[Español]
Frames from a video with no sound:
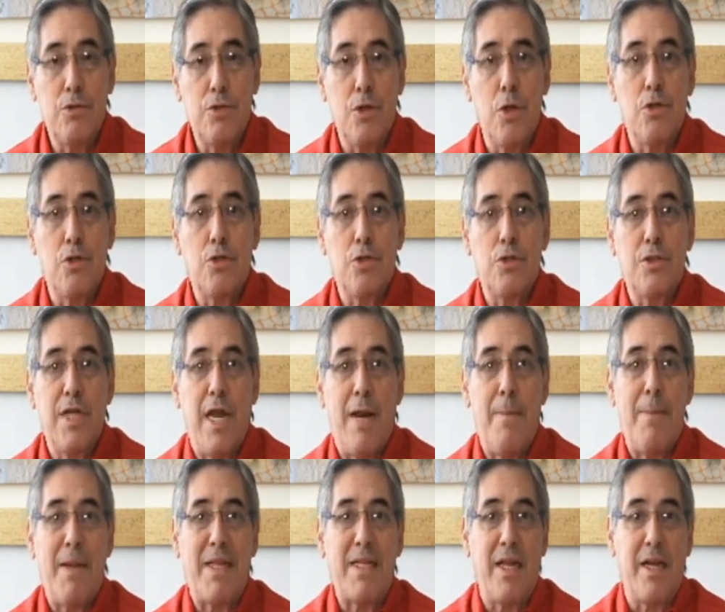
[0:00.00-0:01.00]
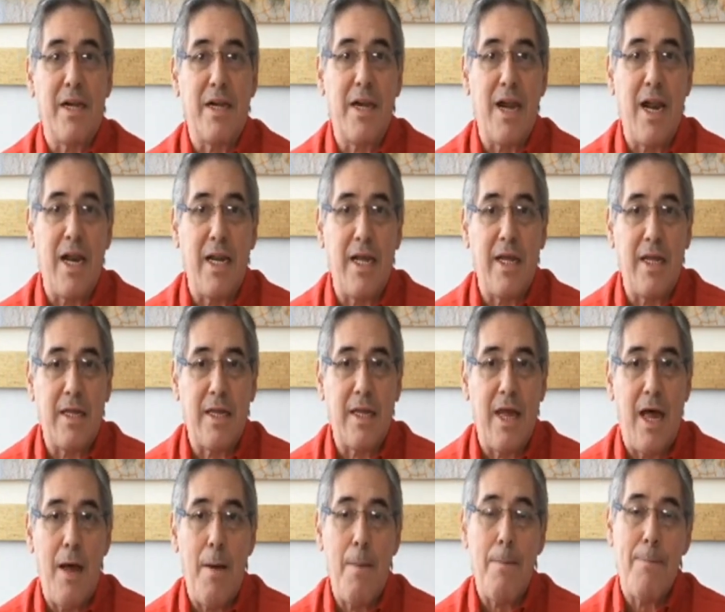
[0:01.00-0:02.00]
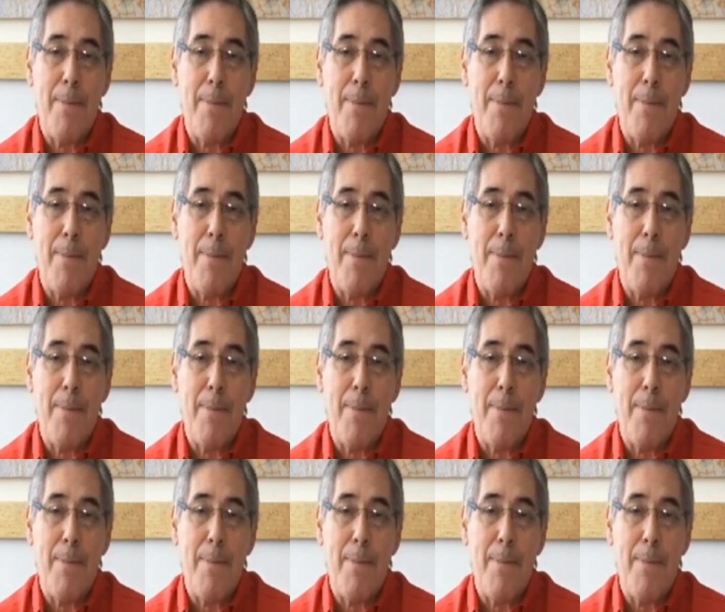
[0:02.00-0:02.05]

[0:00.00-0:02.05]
rol social paternalista